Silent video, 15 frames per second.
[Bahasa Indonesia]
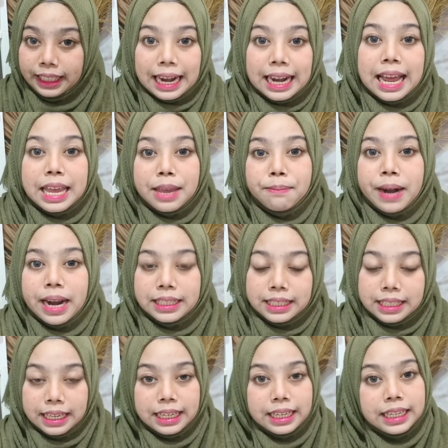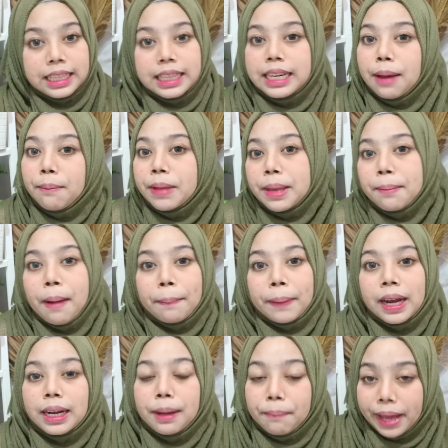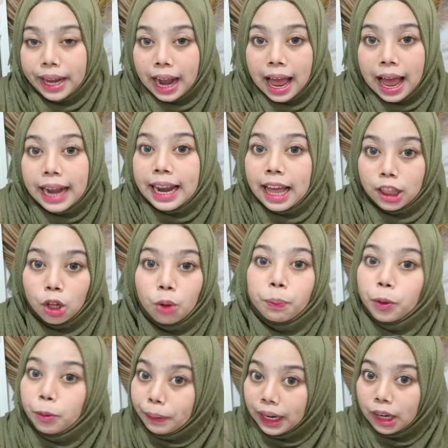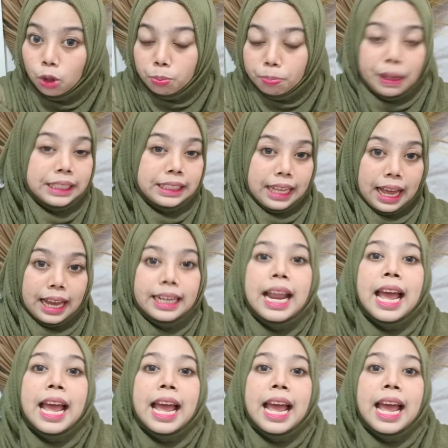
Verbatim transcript: Karena e-bright skin ini tidak menyebabkan kemerahan ataupun pengelupasan.